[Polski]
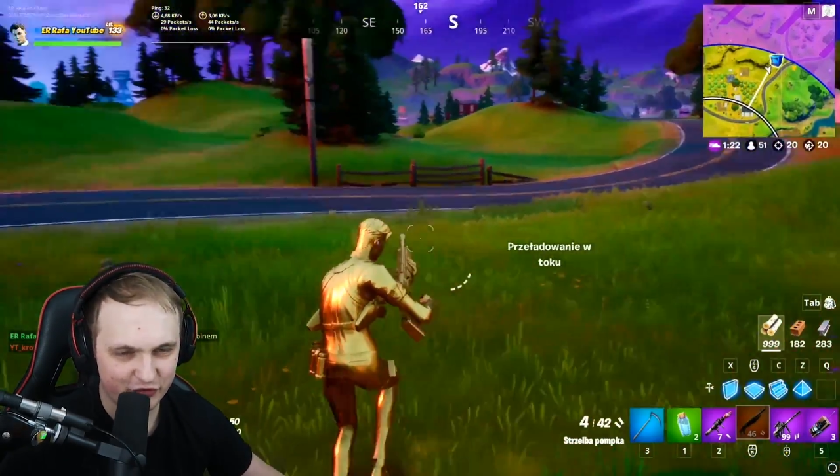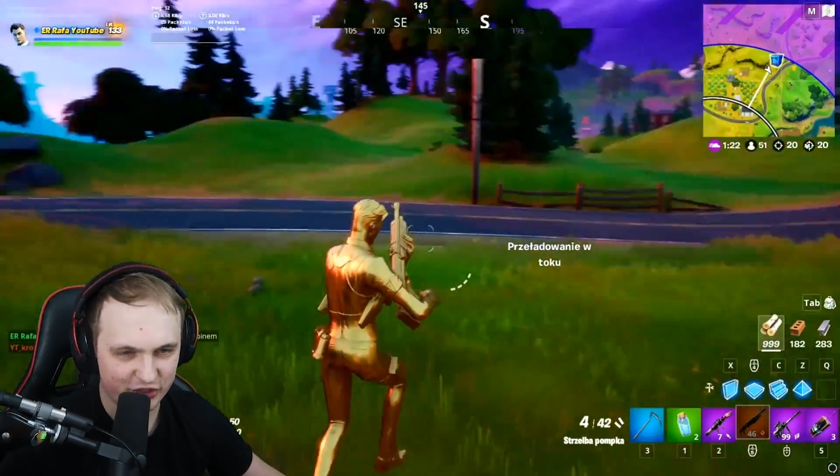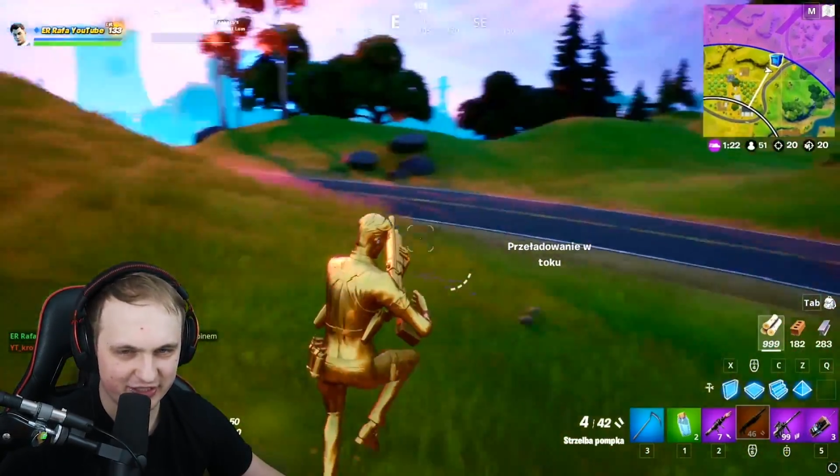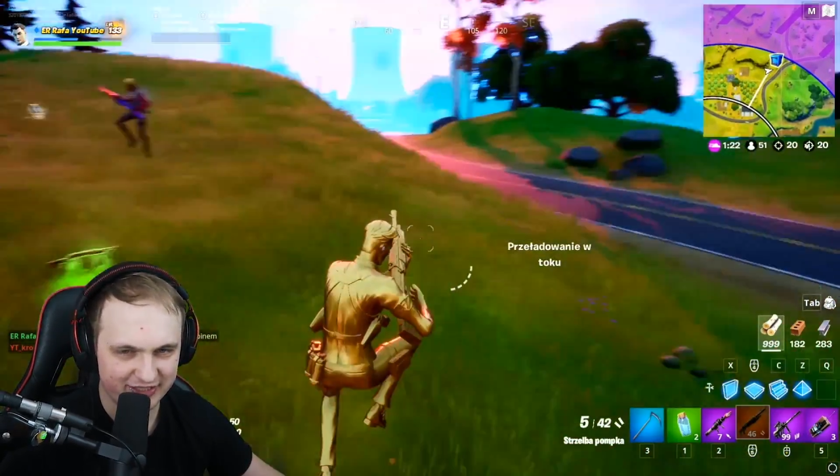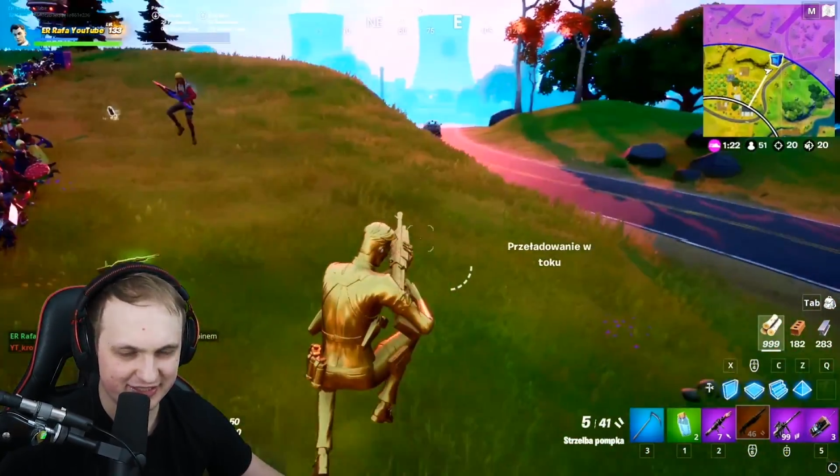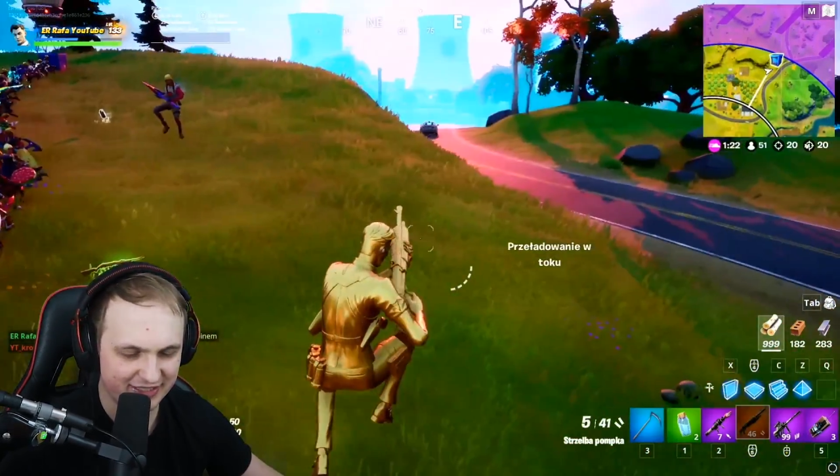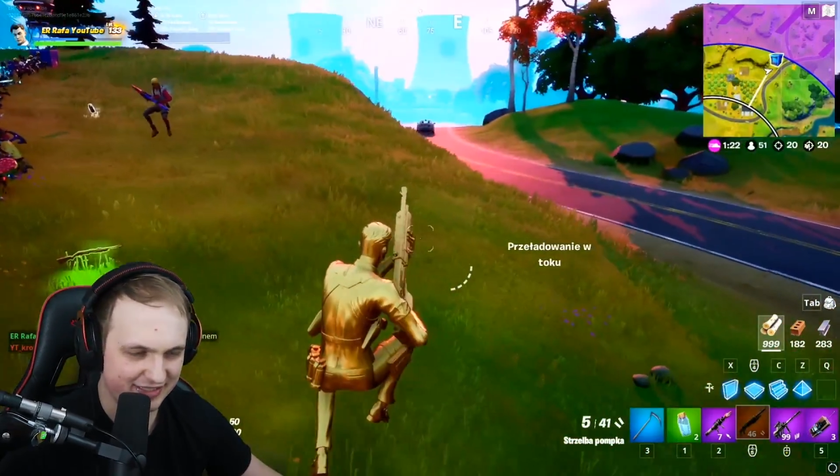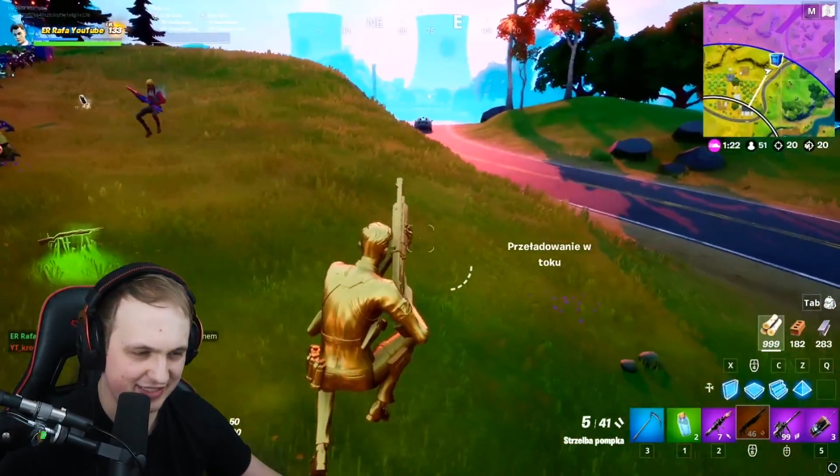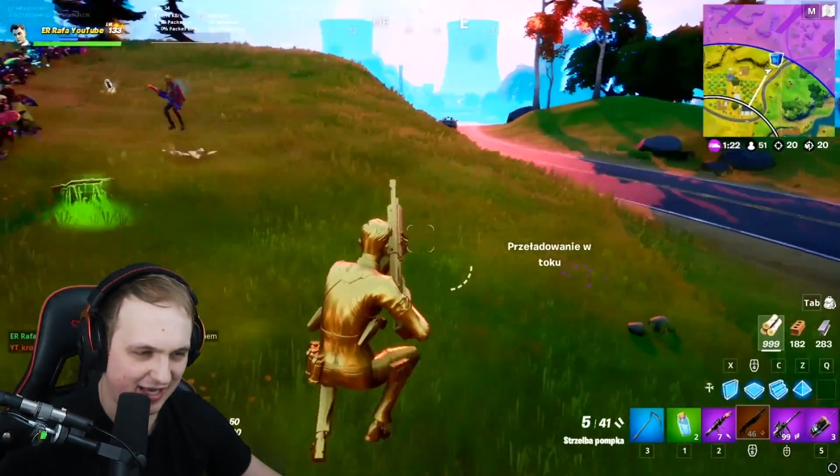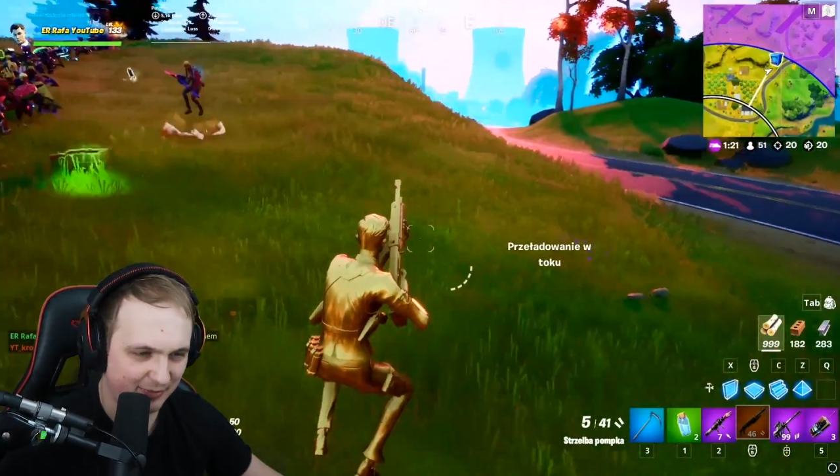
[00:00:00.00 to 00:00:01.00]

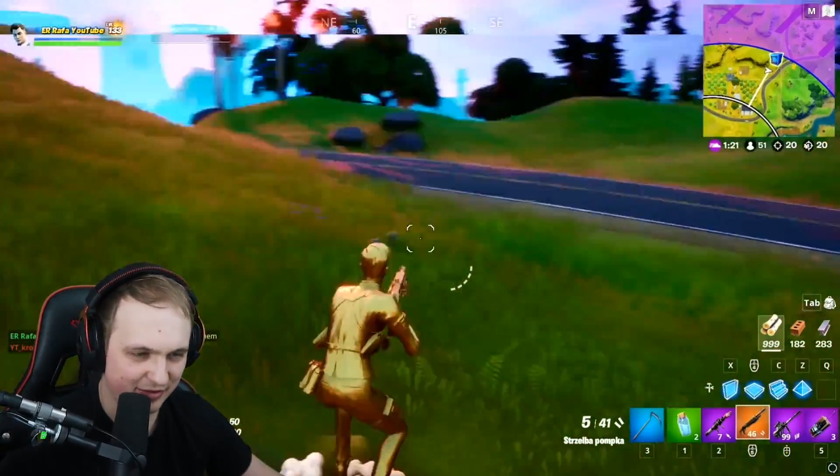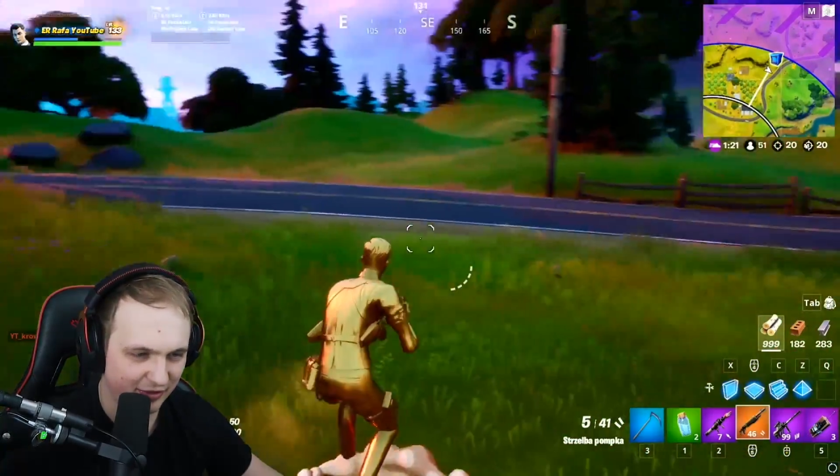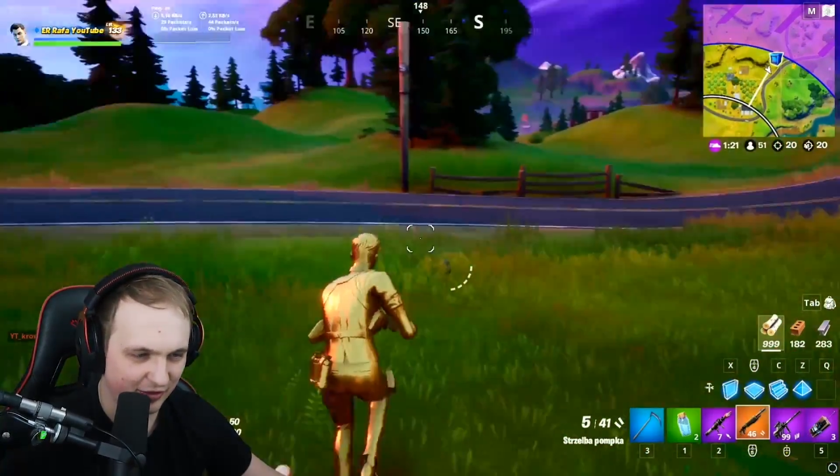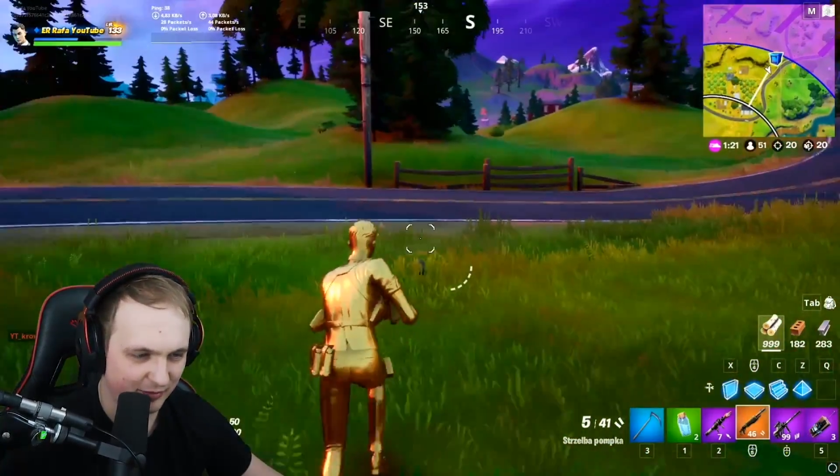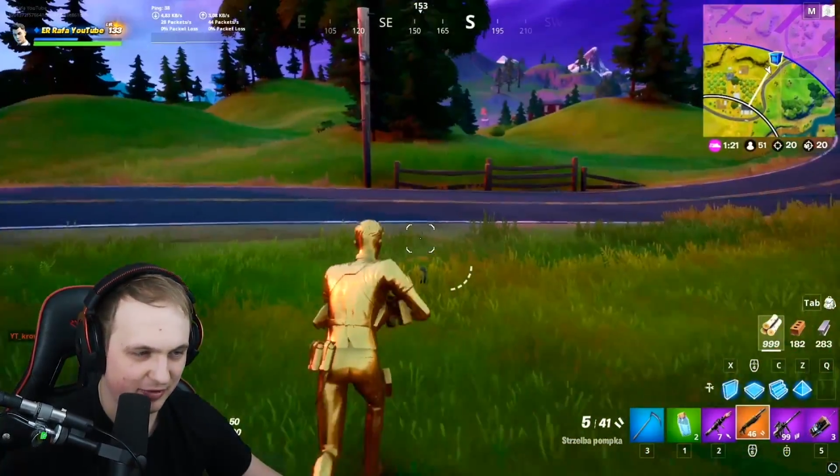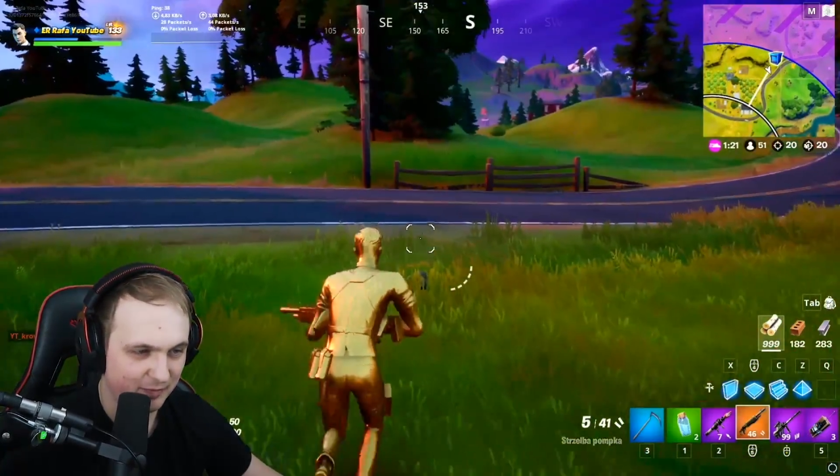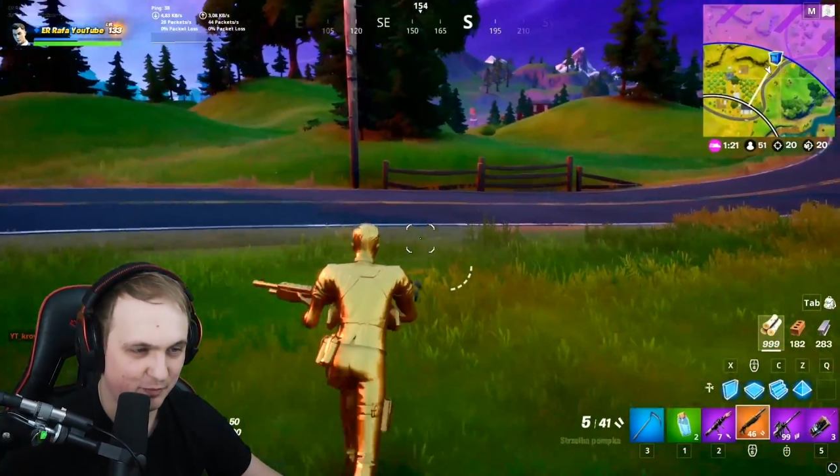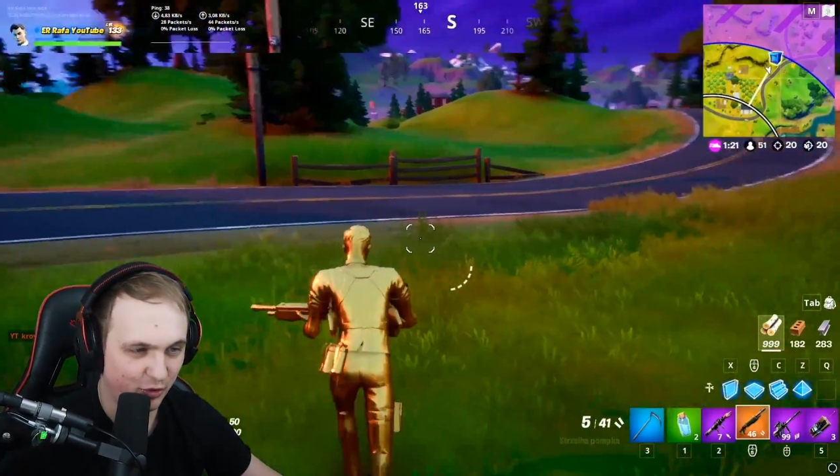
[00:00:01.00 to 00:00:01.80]
wszyscy za mną